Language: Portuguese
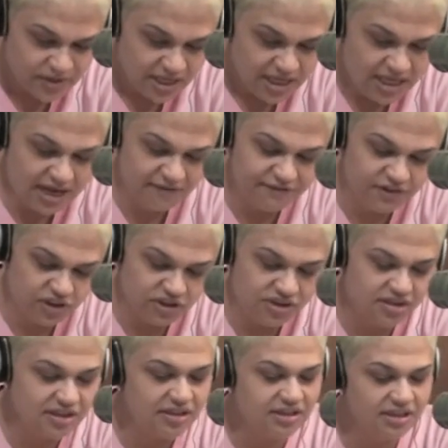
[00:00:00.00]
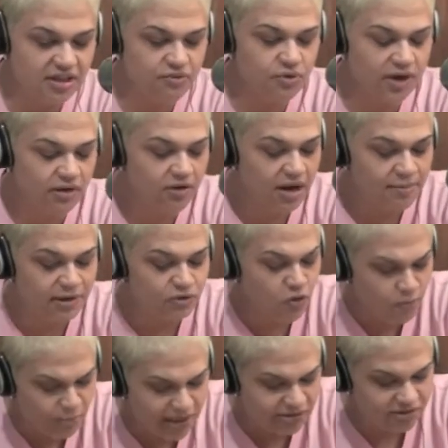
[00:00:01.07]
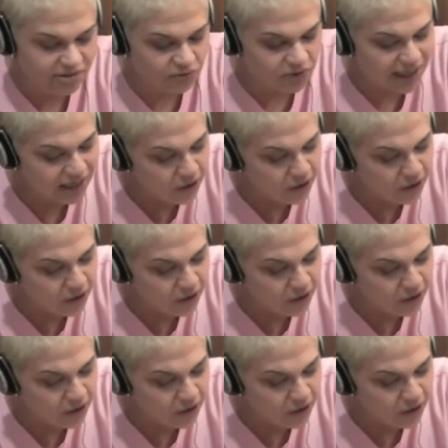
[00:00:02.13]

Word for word: e a ficha de inscrição e o regulamento completo estão no canal